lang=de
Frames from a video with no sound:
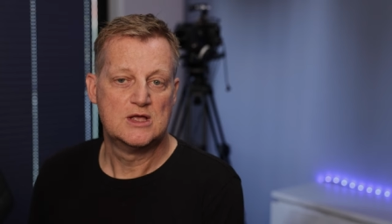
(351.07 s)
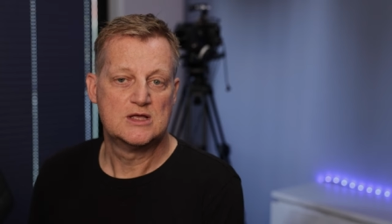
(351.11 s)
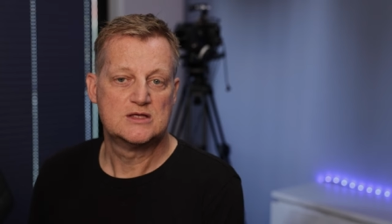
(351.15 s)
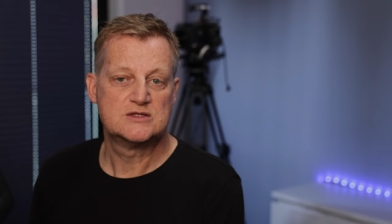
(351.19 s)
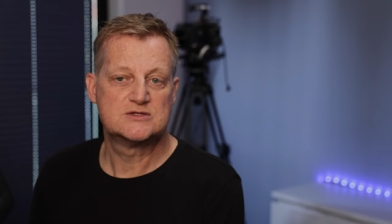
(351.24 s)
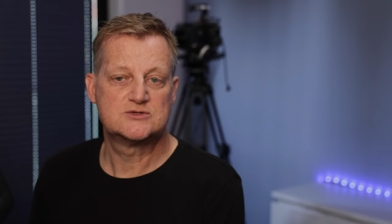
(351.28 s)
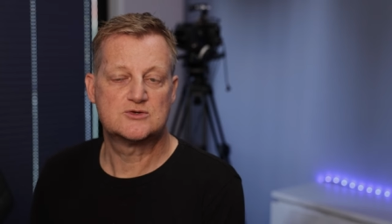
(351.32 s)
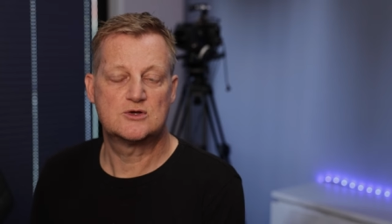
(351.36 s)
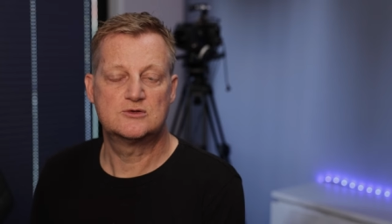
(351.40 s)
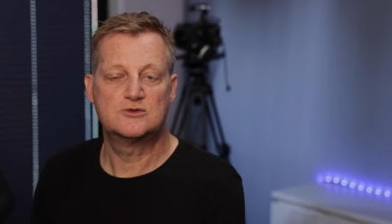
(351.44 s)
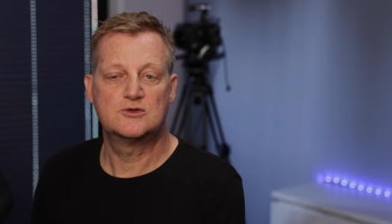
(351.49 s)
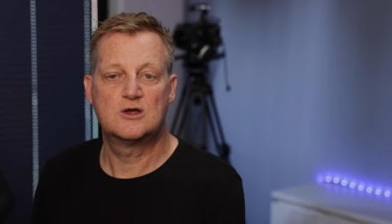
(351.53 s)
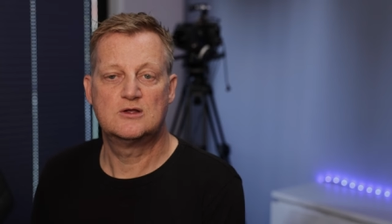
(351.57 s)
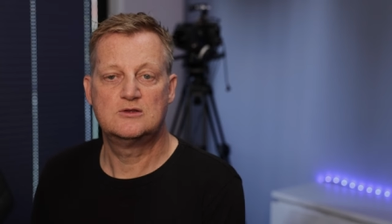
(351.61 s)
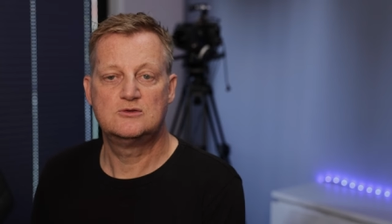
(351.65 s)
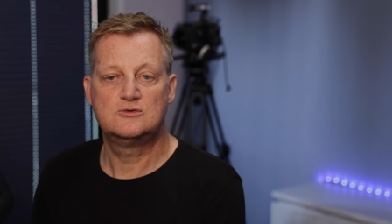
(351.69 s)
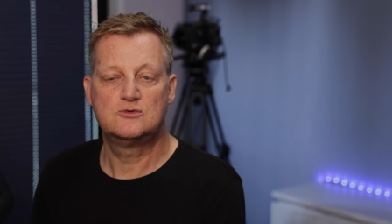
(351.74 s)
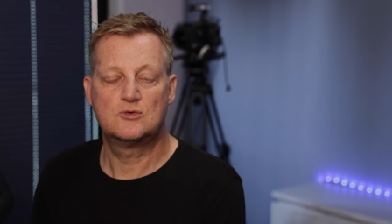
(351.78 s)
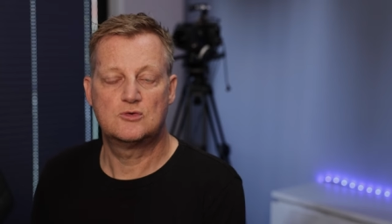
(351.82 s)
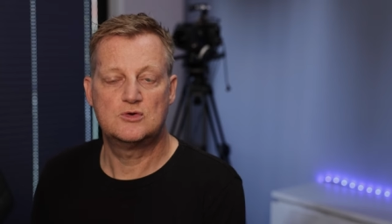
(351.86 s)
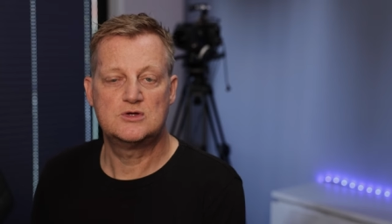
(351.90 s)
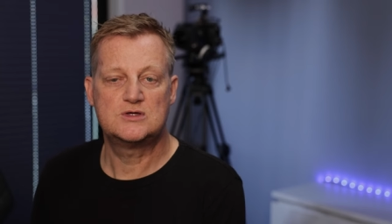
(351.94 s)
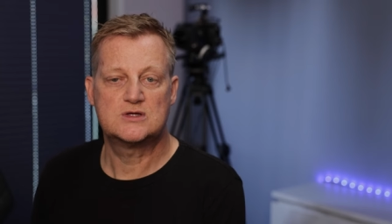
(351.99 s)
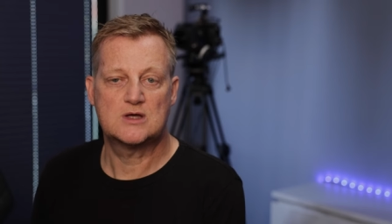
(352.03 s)
sondern
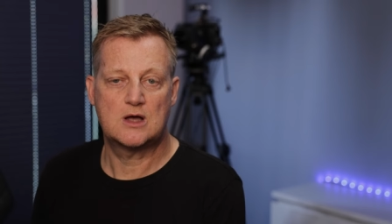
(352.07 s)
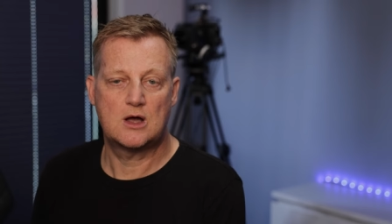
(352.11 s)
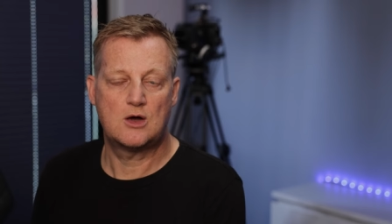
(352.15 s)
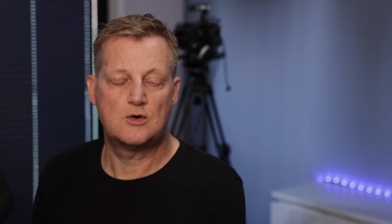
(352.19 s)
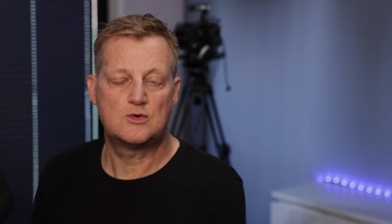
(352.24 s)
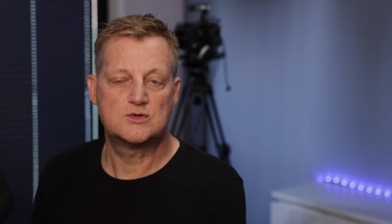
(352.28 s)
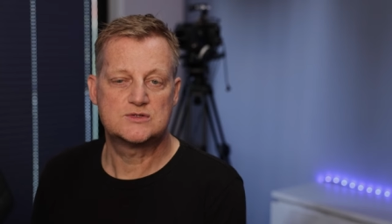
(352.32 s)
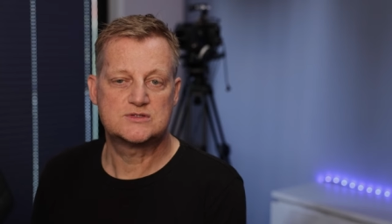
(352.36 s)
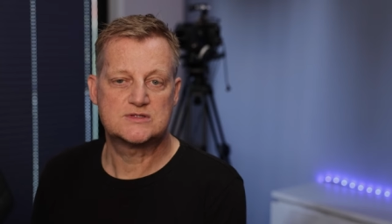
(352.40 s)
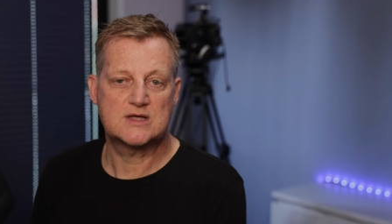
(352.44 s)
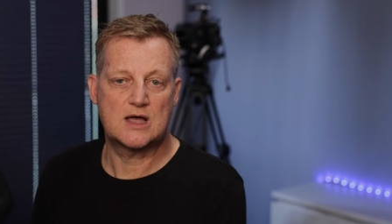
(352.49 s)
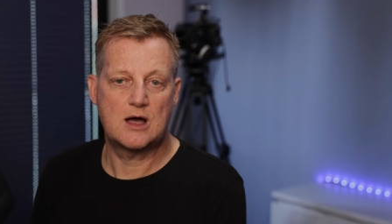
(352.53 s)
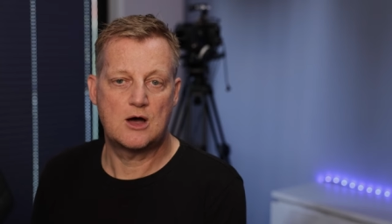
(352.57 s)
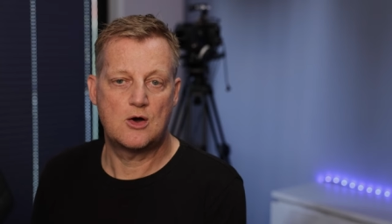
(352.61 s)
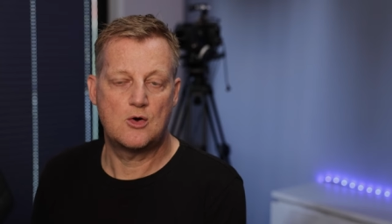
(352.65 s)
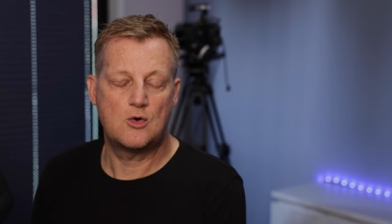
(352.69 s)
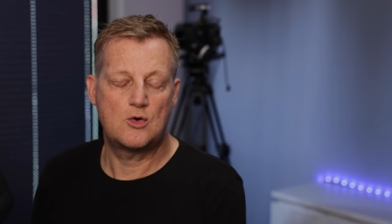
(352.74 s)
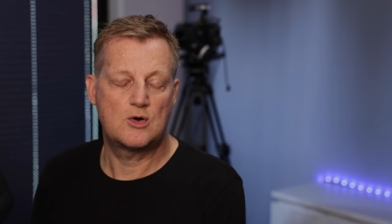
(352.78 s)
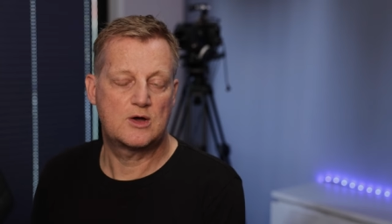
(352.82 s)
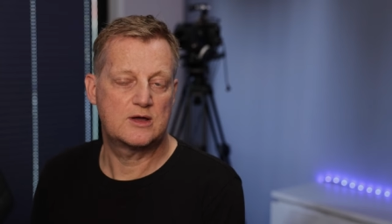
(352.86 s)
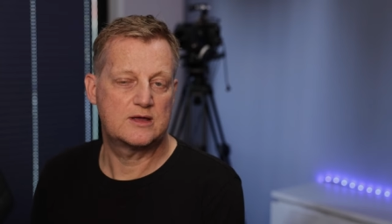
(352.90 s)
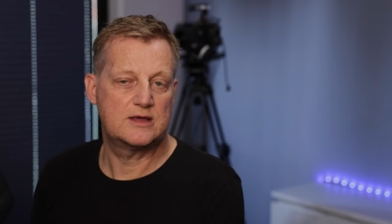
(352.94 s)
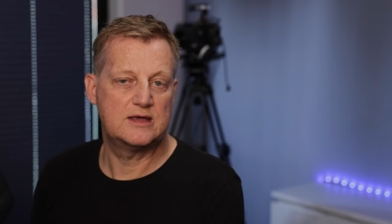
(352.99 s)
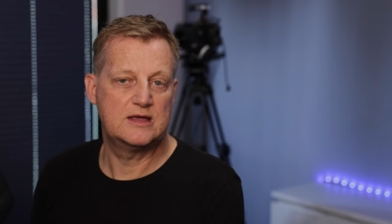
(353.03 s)
durchaus
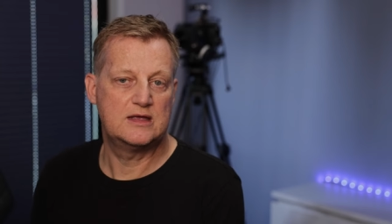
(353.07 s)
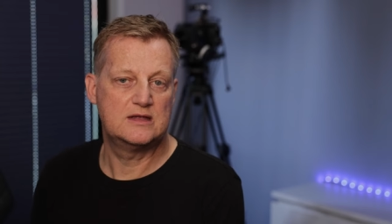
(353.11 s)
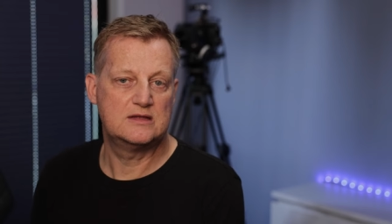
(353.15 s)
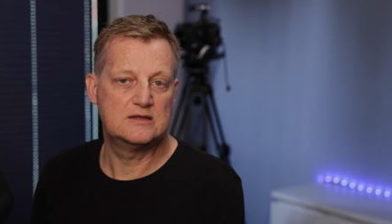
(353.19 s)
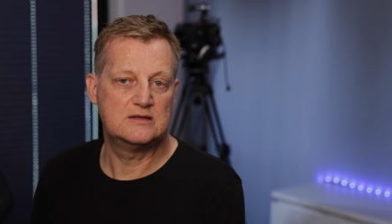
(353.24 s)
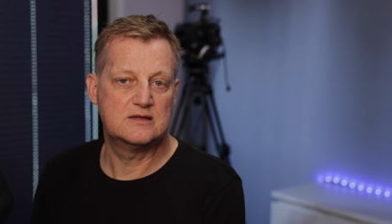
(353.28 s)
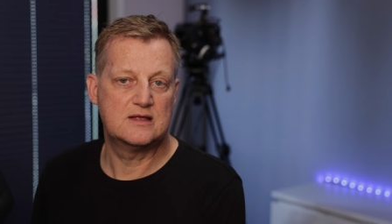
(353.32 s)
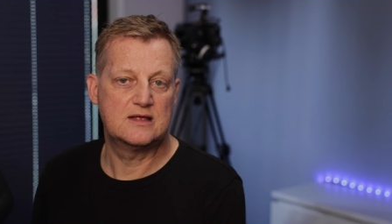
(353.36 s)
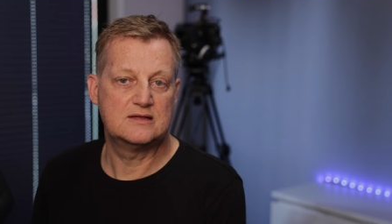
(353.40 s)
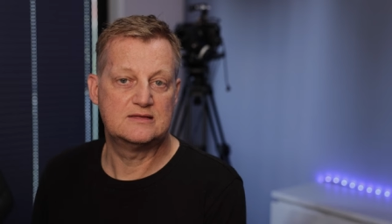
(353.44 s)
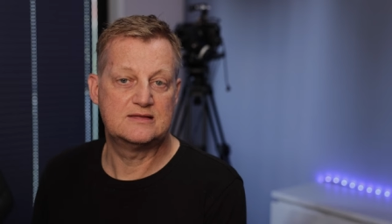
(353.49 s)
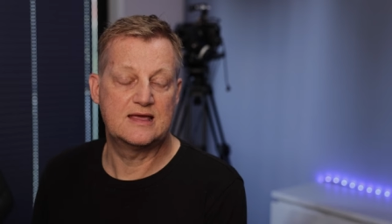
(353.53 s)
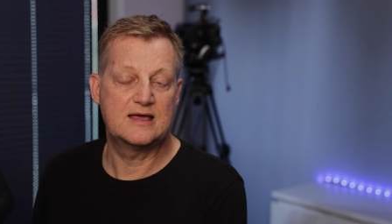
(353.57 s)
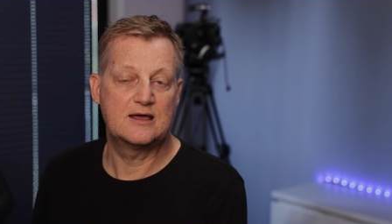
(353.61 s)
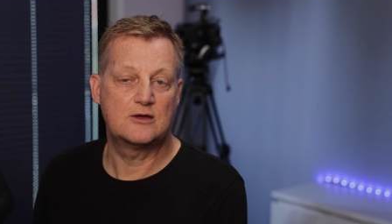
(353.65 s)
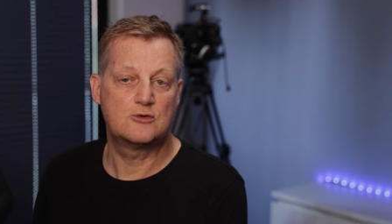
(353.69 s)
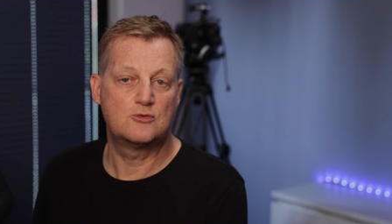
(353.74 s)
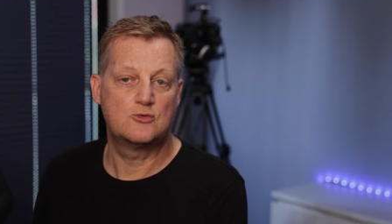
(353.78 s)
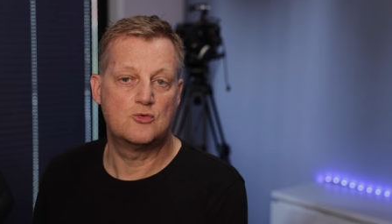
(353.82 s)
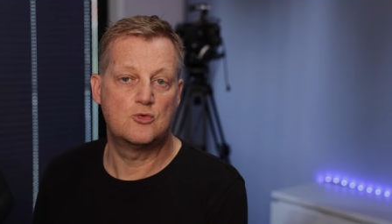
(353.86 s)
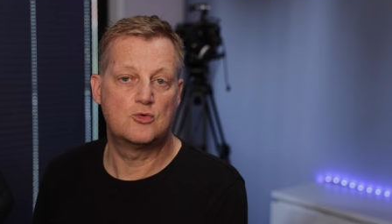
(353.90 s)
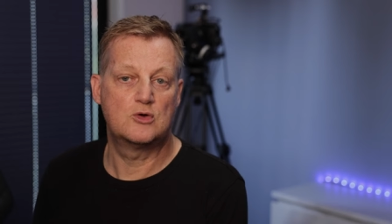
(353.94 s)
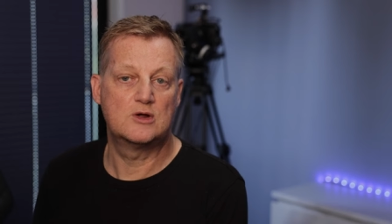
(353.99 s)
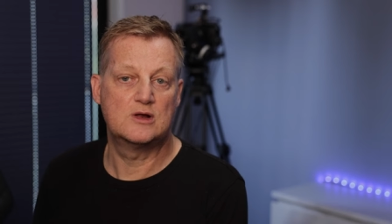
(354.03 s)
auch in der
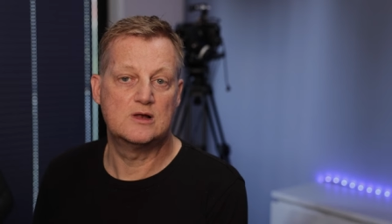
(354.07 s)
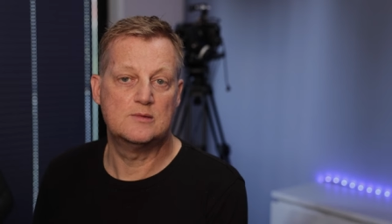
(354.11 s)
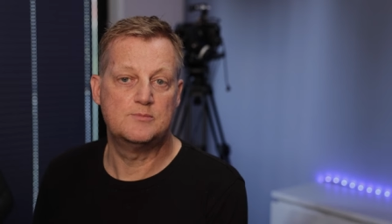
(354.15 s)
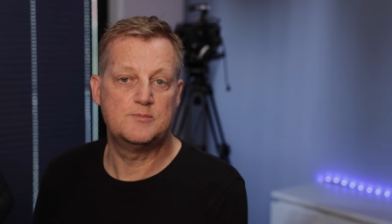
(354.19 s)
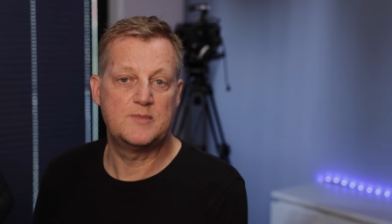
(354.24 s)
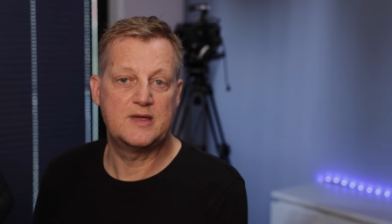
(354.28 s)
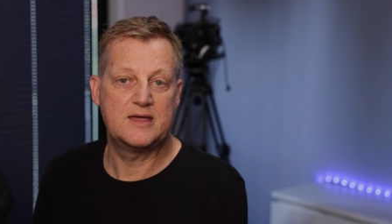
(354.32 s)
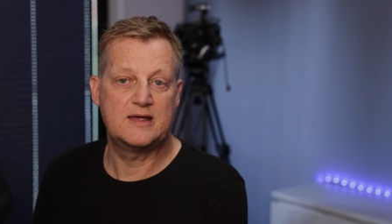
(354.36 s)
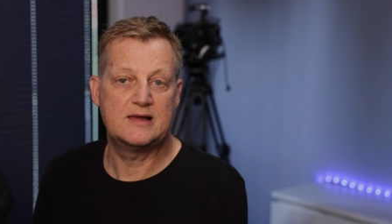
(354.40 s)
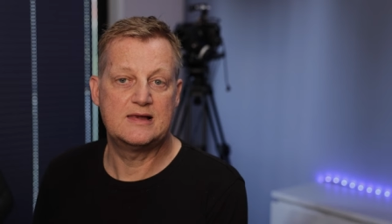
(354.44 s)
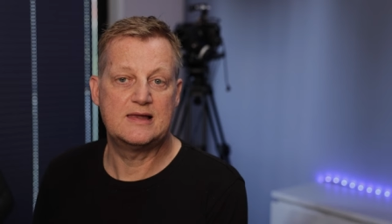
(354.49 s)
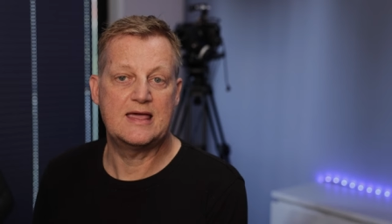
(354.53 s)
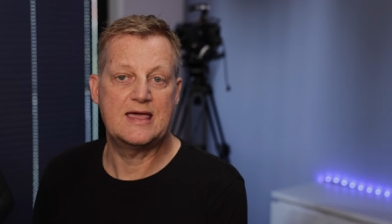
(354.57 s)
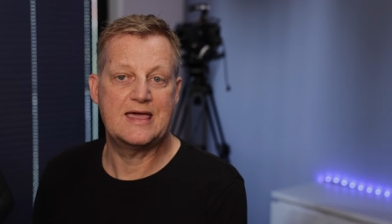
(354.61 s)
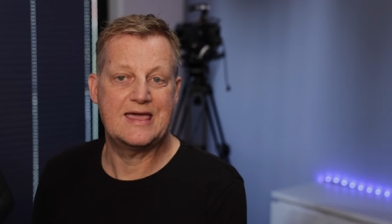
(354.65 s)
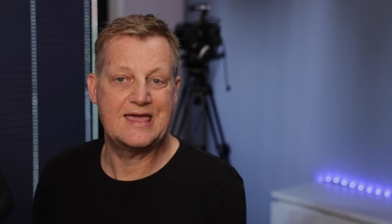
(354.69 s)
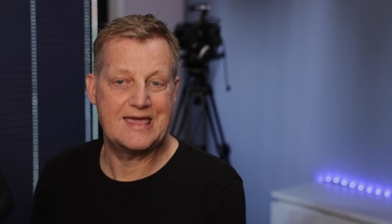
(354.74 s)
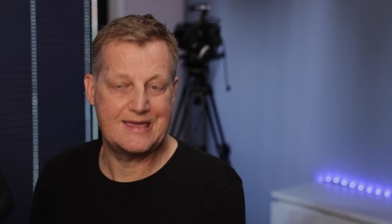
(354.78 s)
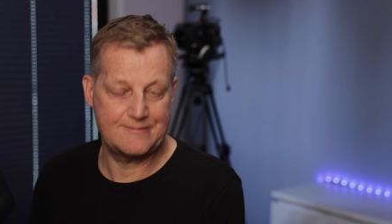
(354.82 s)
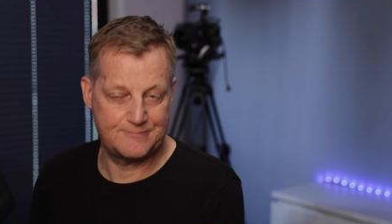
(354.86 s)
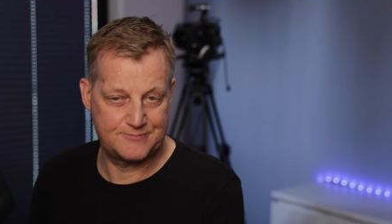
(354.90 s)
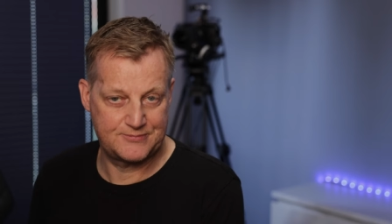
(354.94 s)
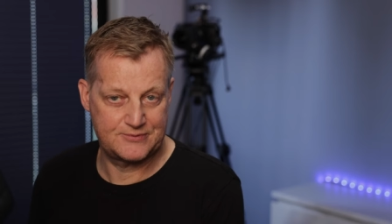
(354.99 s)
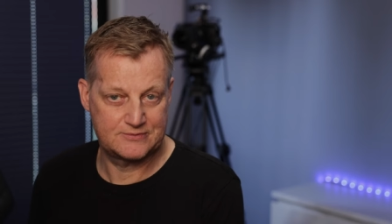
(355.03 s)
Google Mail
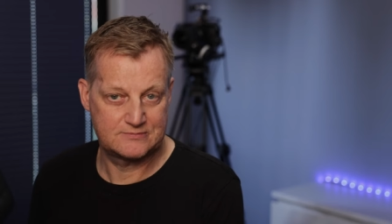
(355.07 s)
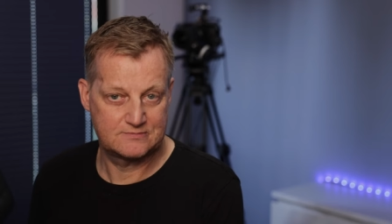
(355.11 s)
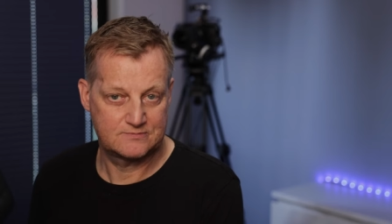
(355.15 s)
App.